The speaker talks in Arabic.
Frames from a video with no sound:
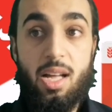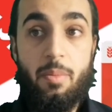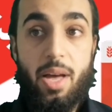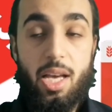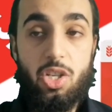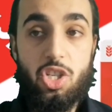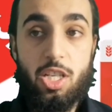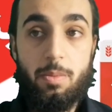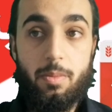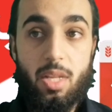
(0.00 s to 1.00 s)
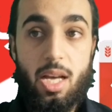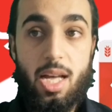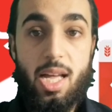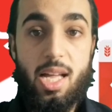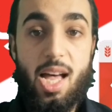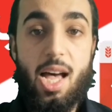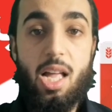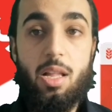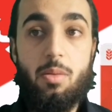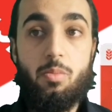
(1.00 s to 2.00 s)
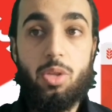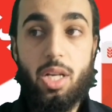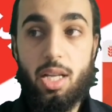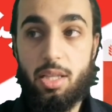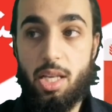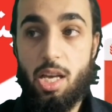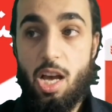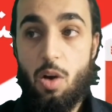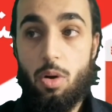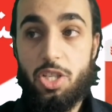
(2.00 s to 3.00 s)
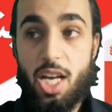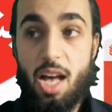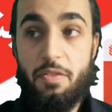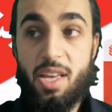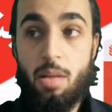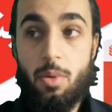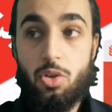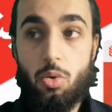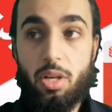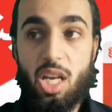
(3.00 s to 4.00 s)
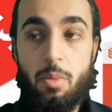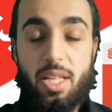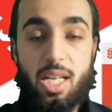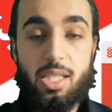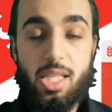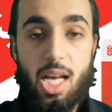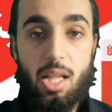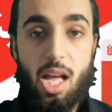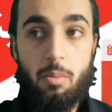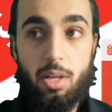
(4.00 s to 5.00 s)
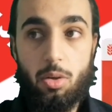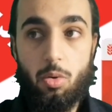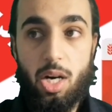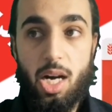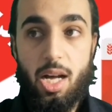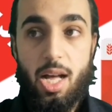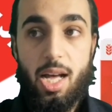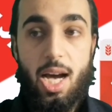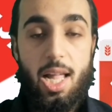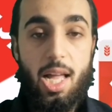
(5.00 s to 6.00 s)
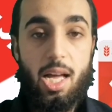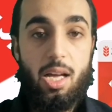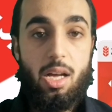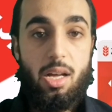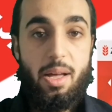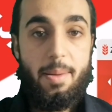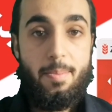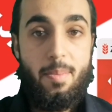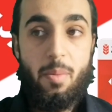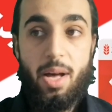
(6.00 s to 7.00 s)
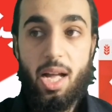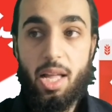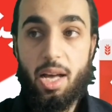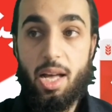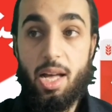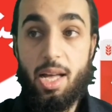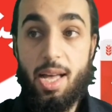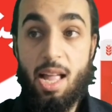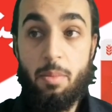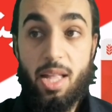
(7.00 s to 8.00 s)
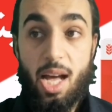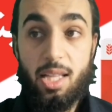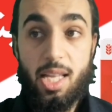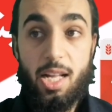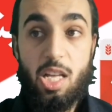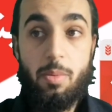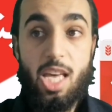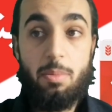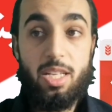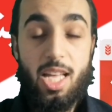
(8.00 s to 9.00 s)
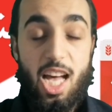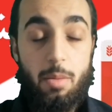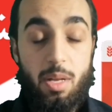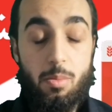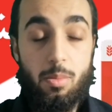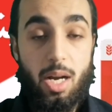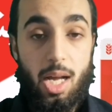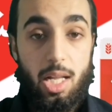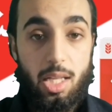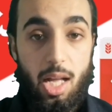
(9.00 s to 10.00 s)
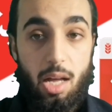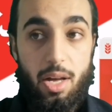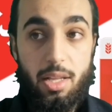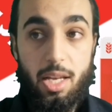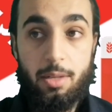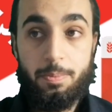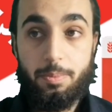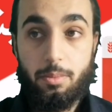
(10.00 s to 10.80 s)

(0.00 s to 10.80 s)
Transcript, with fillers: المعيشي المتردي وجاء في المنشور قيمة الزيادة المطروحة على مبالغ آه، المنح التعليمية ابتداء من مرحلة الحضانة